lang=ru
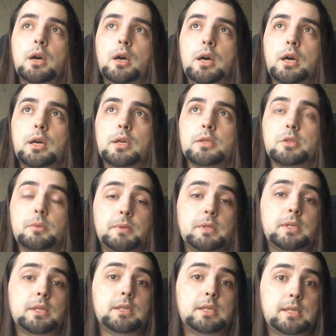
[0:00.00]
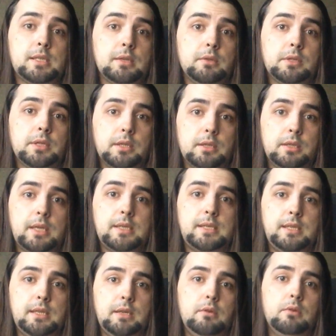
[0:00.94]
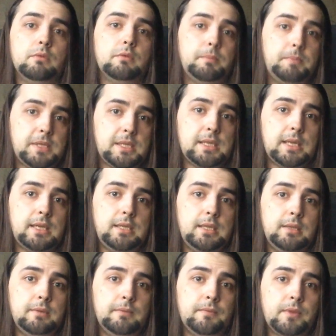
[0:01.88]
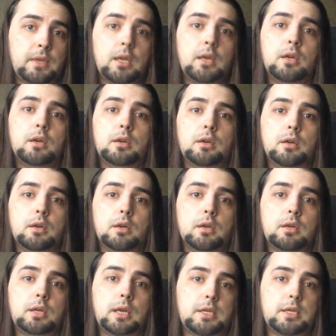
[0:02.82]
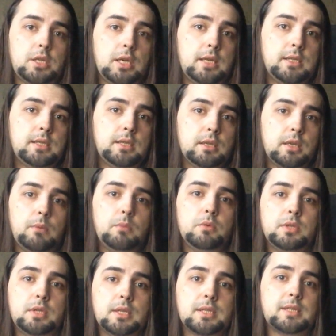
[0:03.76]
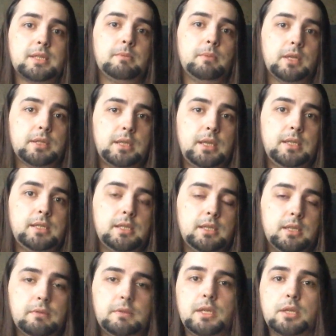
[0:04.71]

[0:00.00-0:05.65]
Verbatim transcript: А, собственно, ссылка на серию в описании. Э, качайте, кому интересно, смотрите.